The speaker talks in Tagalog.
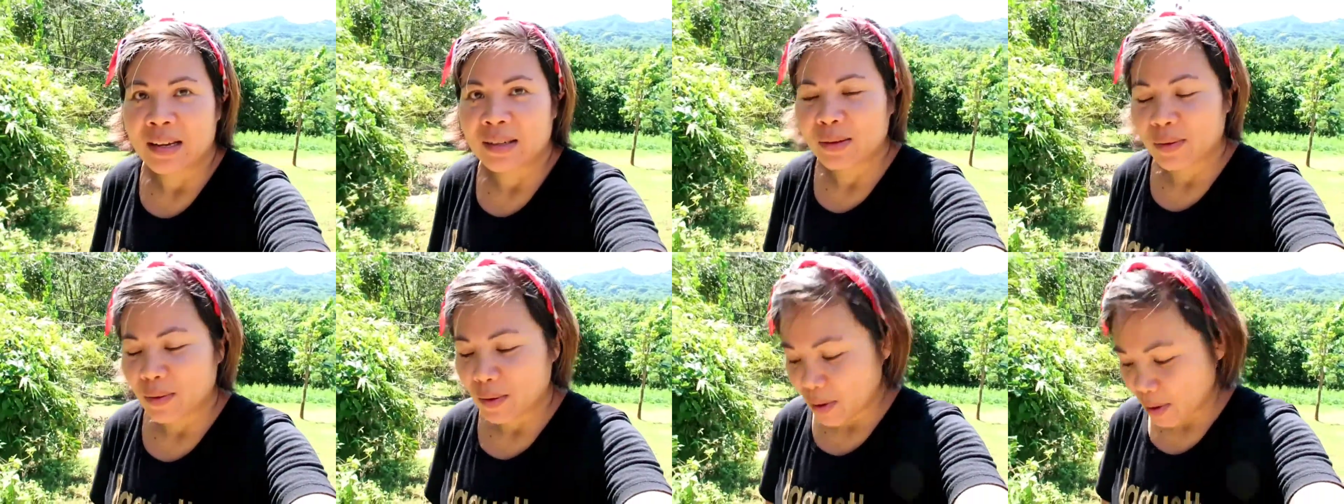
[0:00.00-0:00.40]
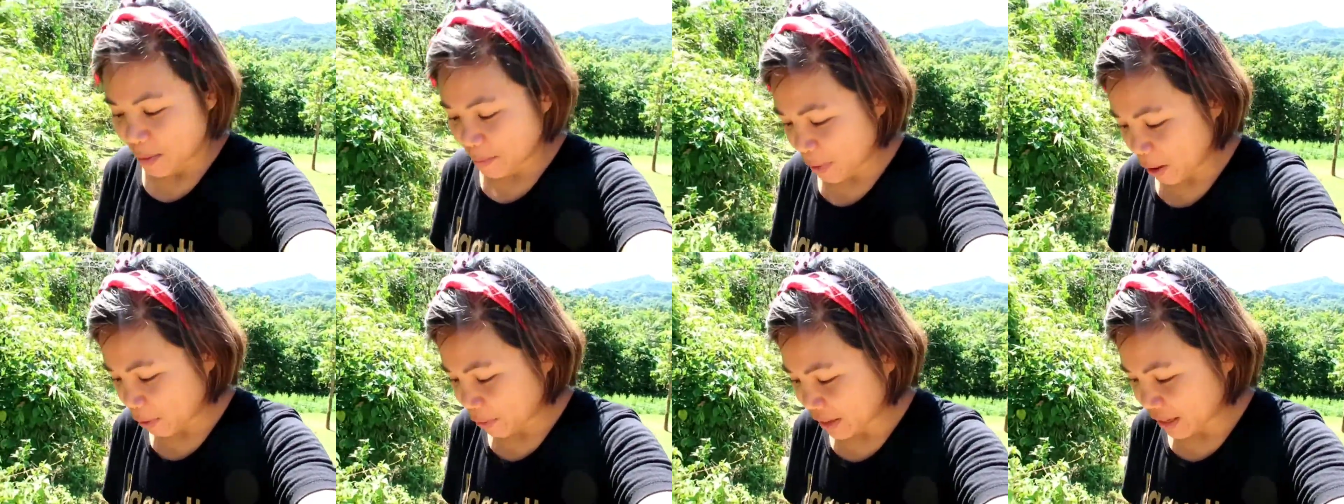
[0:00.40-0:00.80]
So,
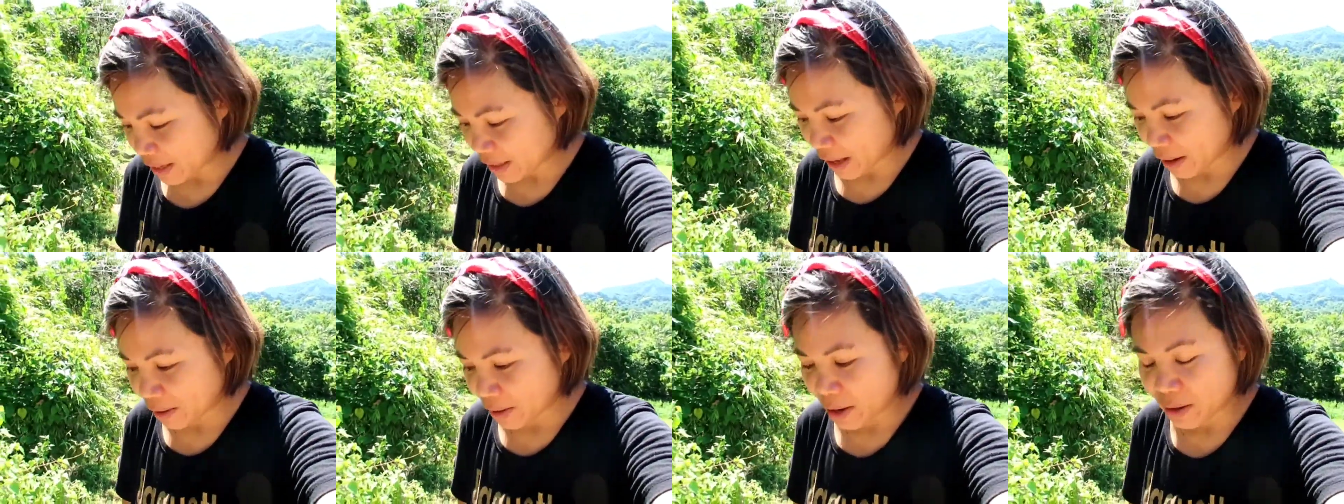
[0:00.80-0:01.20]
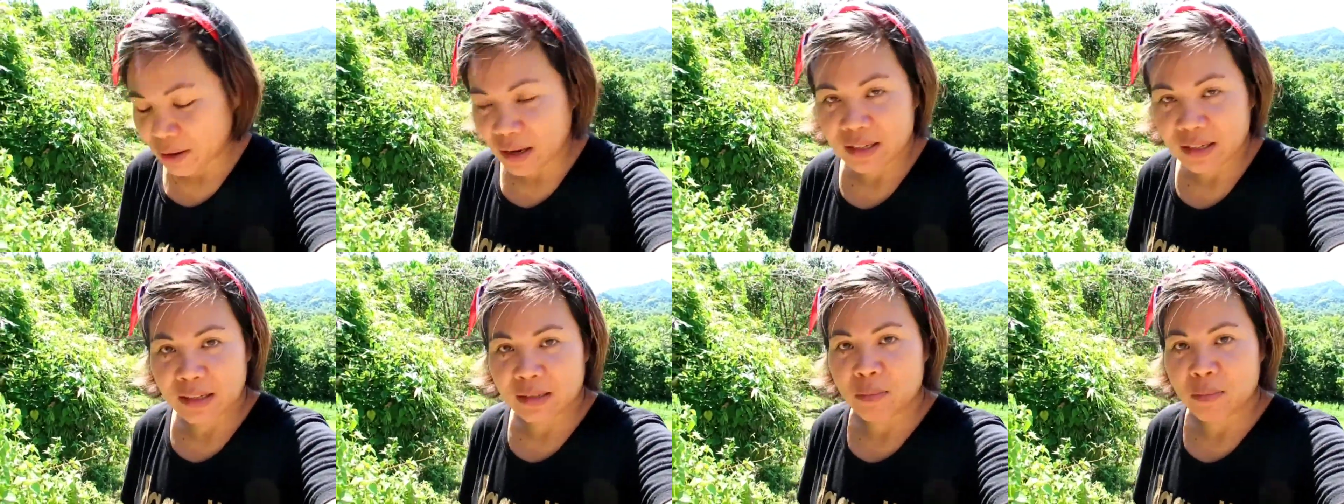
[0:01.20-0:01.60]
pauwi na tayo ngayon
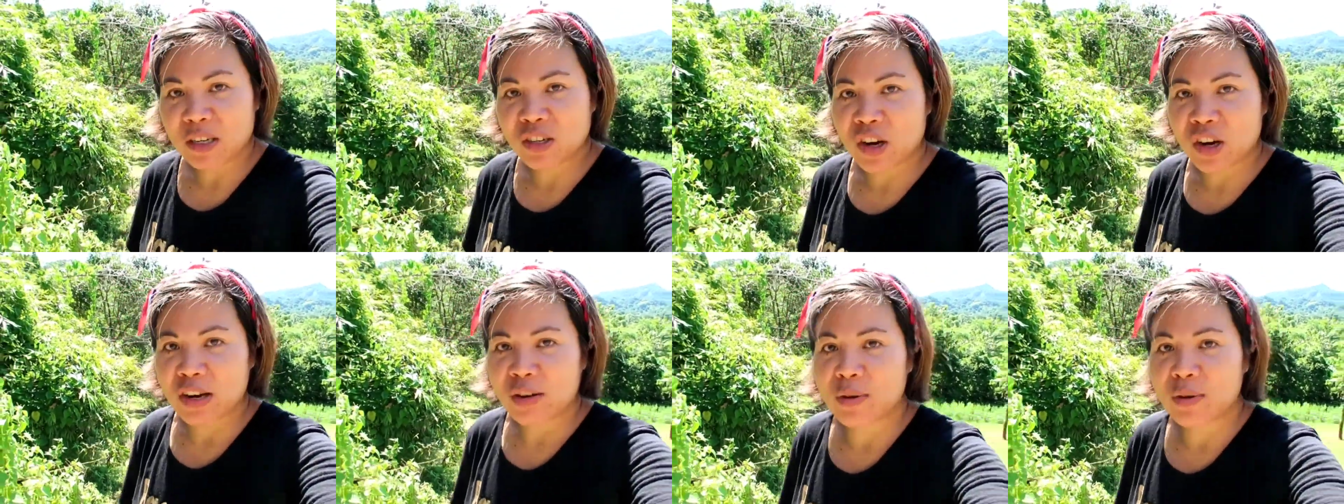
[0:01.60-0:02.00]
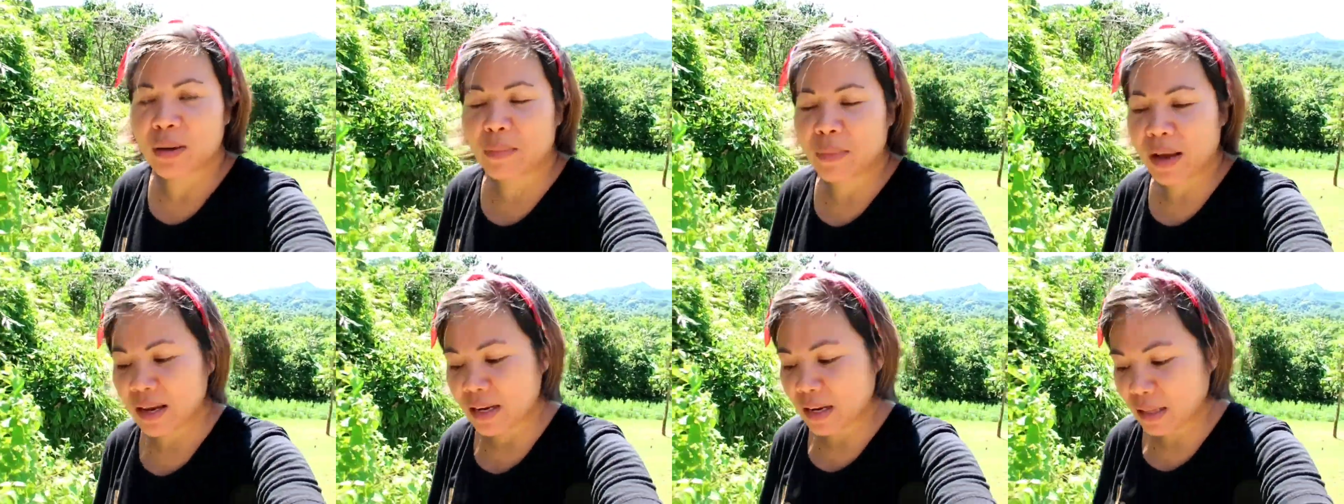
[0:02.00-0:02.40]
kasi masyado
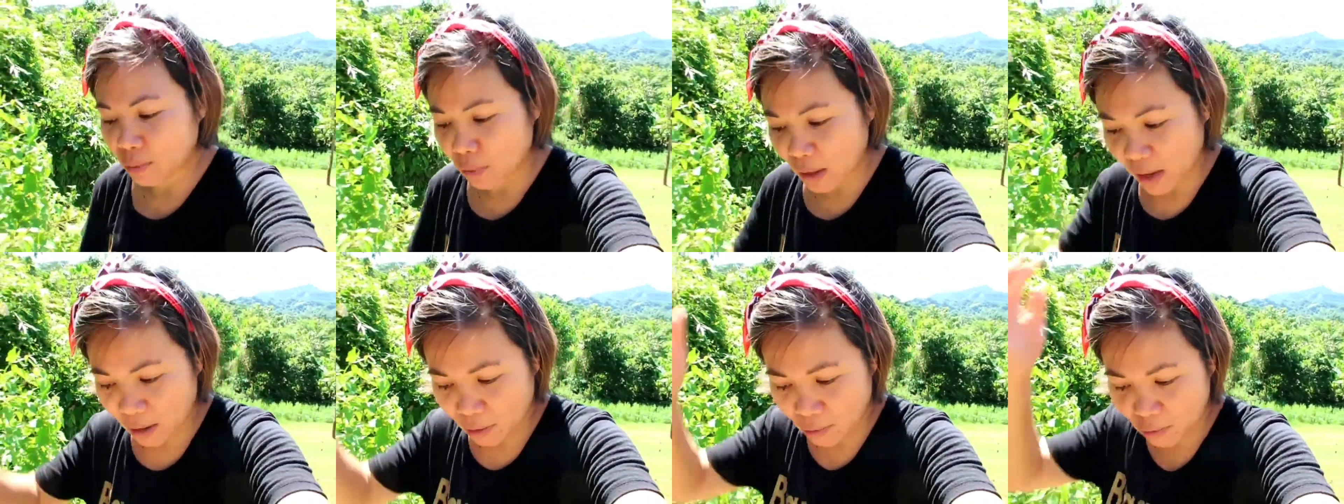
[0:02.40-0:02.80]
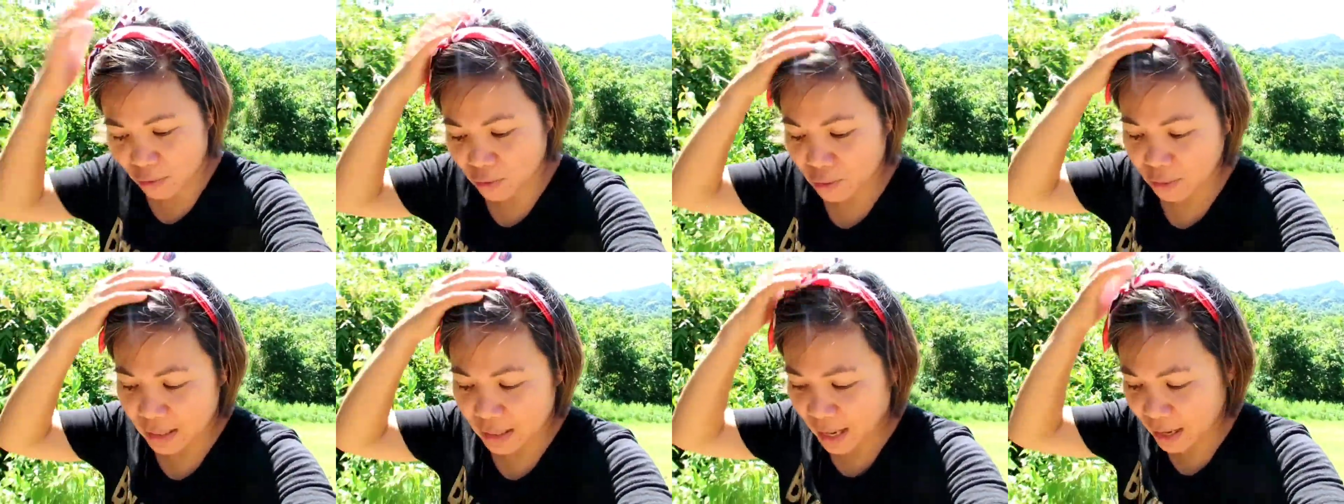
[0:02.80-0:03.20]
nang mainit. Wala akong
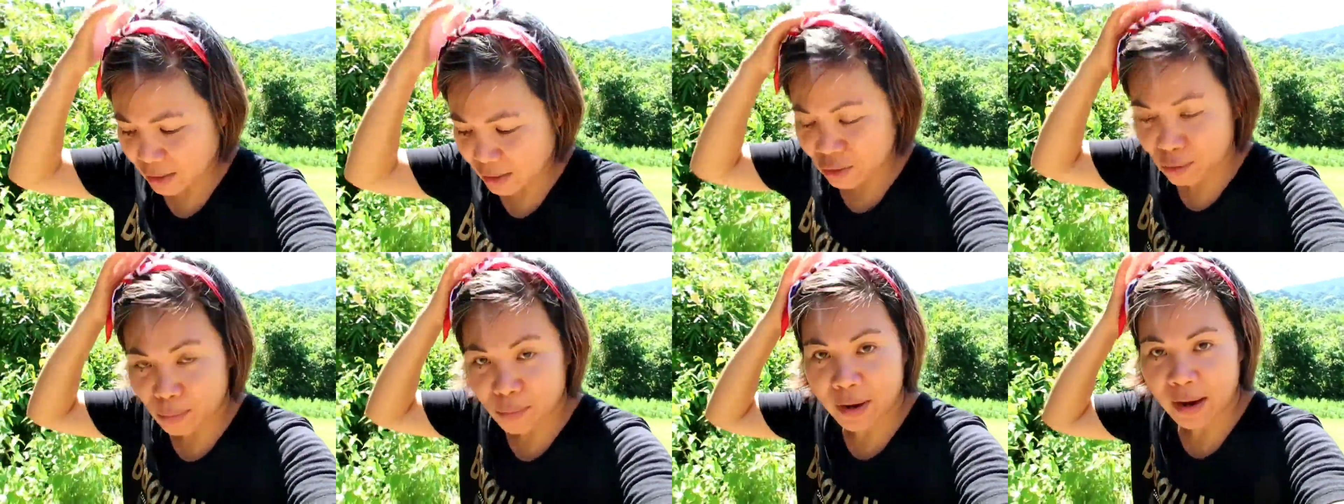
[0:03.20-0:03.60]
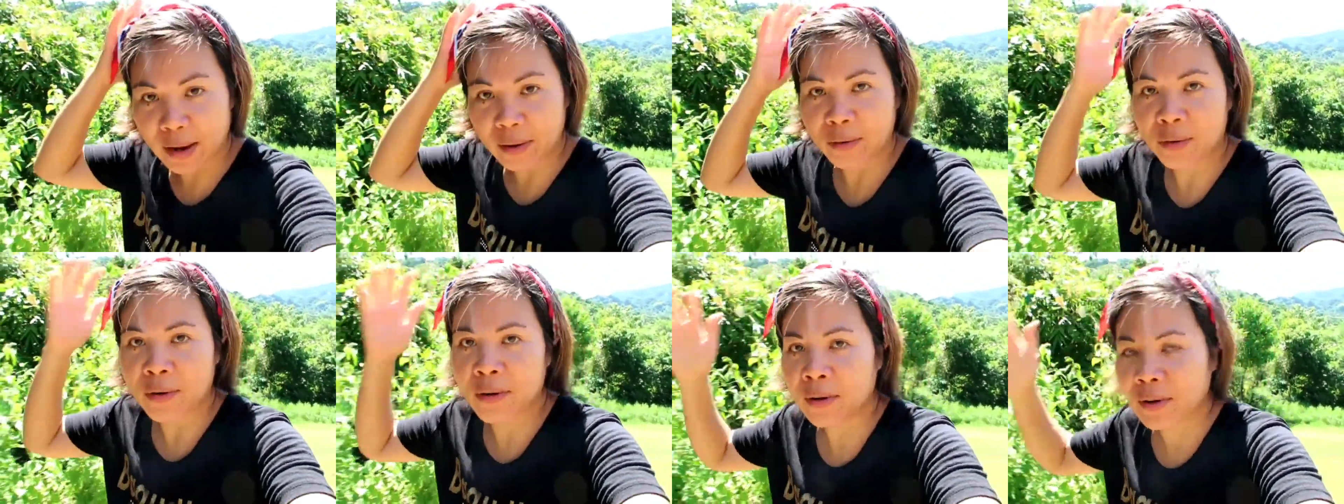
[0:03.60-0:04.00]
dalang
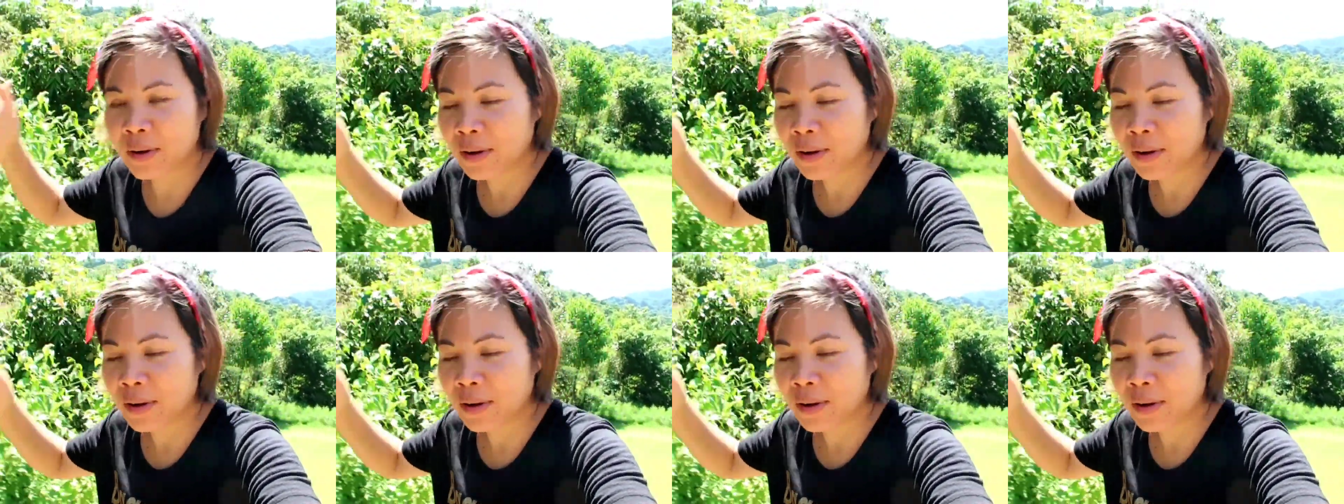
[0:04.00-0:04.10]
sombrero.